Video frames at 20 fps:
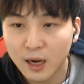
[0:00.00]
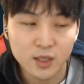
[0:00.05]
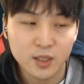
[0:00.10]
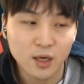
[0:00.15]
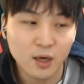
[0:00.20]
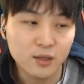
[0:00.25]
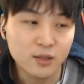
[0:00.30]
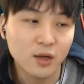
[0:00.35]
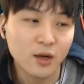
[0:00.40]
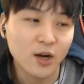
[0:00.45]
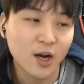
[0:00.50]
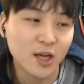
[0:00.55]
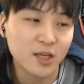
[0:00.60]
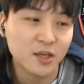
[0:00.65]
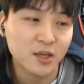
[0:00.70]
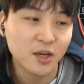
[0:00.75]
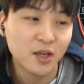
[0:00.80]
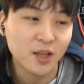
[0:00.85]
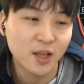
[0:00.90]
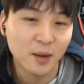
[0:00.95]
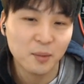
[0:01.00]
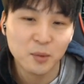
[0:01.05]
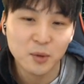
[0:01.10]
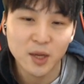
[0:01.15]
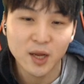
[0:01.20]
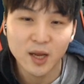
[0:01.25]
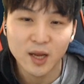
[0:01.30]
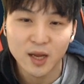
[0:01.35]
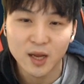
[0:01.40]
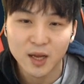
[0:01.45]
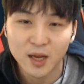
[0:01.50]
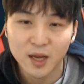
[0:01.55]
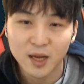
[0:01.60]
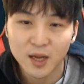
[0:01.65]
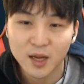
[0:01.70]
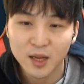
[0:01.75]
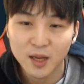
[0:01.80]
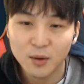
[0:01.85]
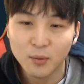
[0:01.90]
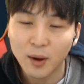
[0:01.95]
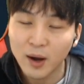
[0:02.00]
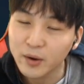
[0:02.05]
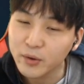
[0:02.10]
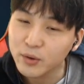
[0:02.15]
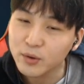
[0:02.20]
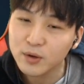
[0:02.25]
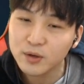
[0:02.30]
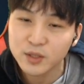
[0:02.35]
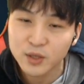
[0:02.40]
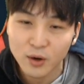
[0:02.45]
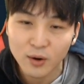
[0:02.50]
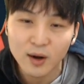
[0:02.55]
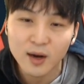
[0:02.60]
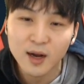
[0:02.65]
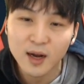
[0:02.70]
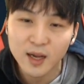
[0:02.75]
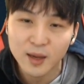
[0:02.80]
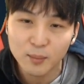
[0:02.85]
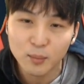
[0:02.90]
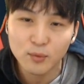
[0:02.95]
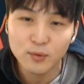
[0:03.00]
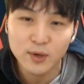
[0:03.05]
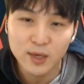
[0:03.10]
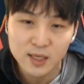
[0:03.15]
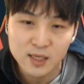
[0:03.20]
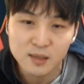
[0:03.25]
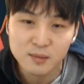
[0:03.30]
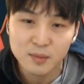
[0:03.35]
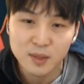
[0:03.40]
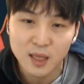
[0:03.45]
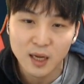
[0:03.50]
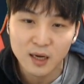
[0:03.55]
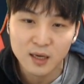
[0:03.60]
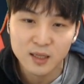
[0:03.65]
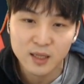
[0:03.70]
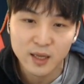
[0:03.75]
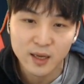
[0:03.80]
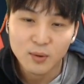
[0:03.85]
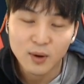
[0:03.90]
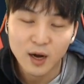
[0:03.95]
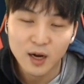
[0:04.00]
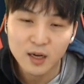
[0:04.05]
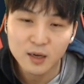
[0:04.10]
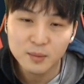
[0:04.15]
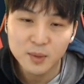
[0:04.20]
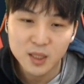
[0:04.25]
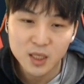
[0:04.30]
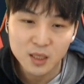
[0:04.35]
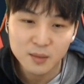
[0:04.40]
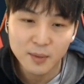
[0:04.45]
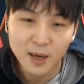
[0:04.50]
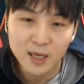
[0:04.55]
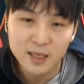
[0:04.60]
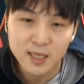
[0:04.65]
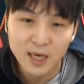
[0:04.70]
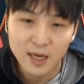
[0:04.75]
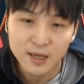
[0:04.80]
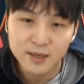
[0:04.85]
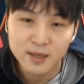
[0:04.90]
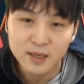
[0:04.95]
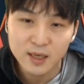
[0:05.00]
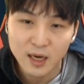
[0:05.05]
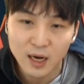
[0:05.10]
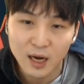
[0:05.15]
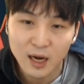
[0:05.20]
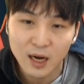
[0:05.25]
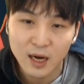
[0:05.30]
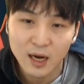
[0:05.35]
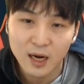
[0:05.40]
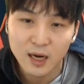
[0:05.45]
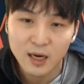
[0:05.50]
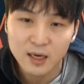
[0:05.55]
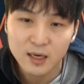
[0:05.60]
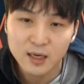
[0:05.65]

전설까지 있기 때문에 확률은 정확하게 모르겠습니다 근데 과금이 심하지 않을까